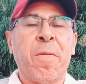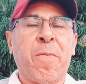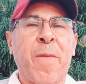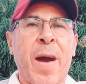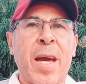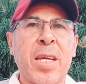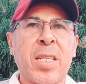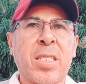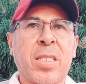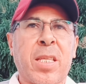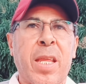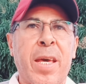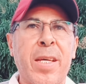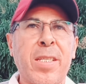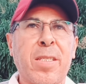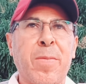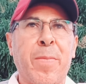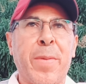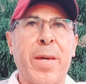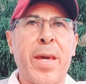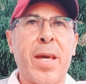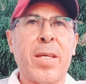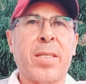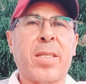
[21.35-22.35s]
Faz três
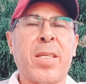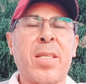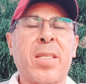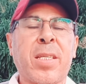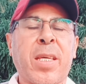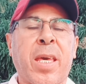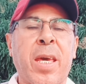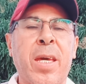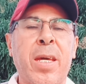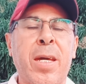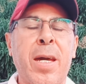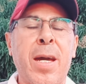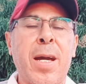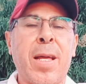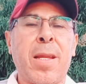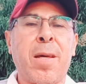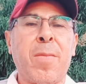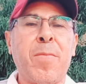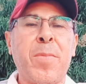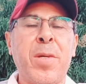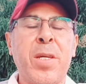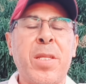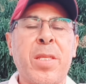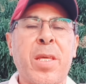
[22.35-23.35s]
meses que
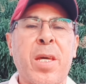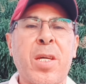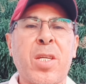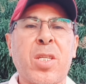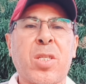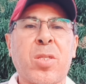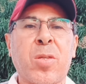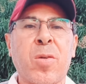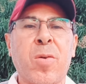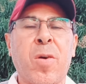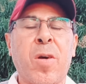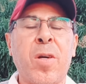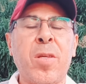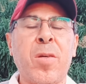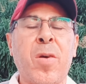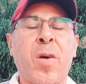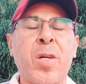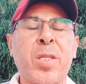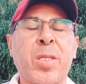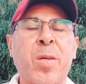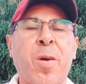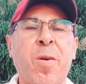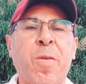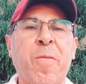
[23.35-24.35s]
ela me deixou e
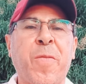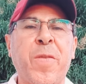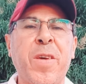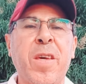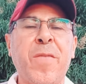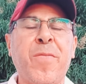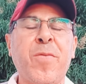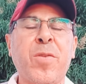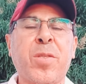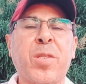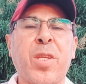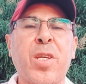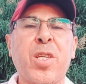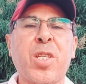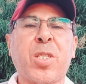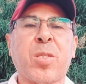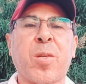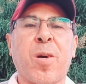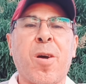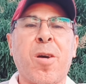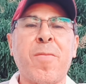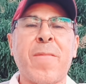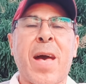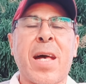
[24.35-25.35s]
hoje eu vivo
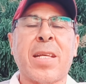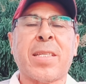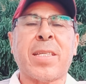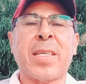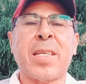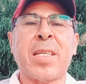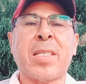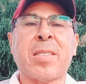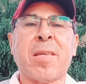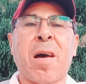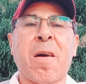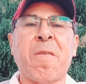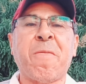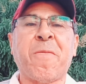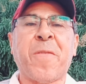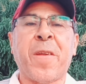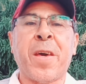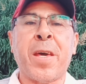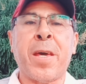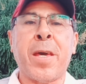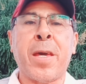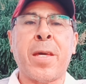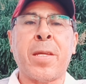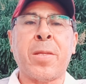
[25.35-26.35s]
tristone assim
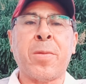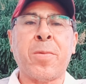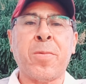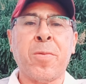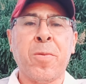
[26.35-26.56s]
sofrendo.